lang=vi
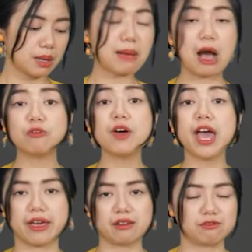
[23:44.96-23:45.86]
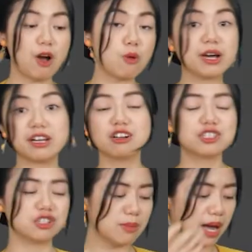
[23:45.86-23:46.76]
bảo vệ phòng bệnh hơn
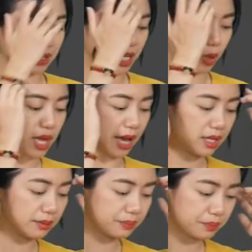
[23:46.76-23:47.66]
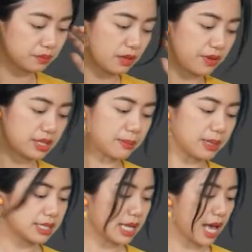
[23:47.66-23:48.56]
chữa bệnh kiểu vậy á
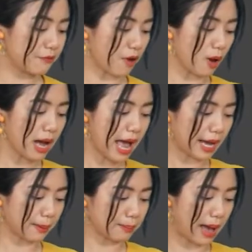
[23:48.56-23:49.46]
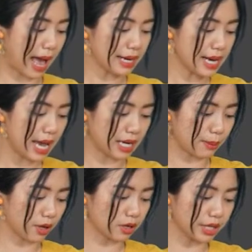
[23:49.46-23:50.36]
vitamin C vỏ hạt mã đề nè
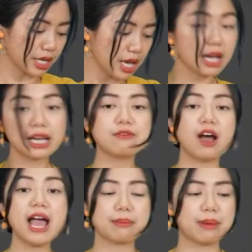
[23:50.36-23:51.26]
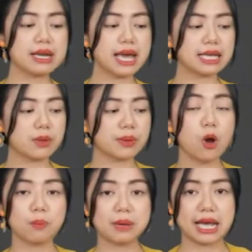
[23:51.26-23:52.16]
mọi người cái vỏ hạt mã đề trong cái
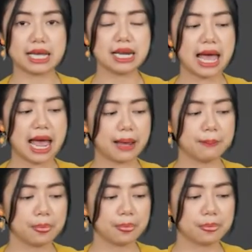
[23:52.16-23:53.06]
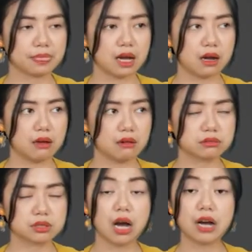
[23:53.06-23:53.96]
hộp này á là uh,
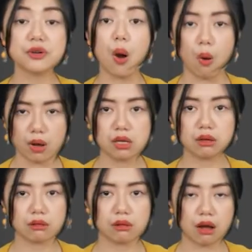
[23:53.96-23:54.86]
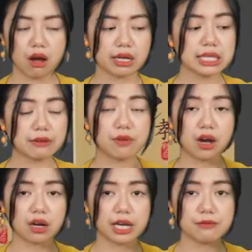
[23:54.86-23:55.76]
từ Ấn Độ á. Uh, cái thành
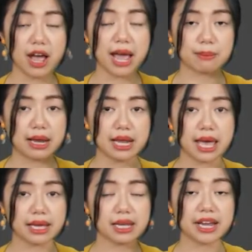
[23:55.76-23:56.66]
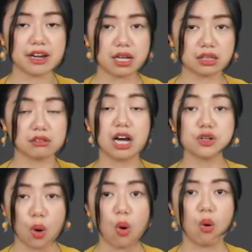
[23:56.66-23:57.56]
phần cái vỏ hạt mã đề cái cây đó là từ Ấn
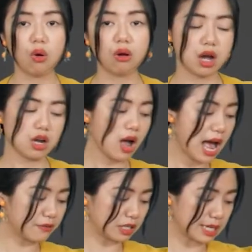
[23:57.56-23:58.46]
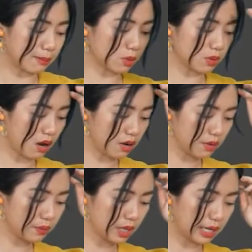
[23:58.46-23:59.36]
Độ uh, có hai phần trăm trong đó
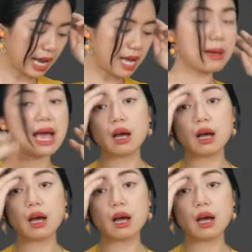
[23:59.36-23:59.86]
ngày 3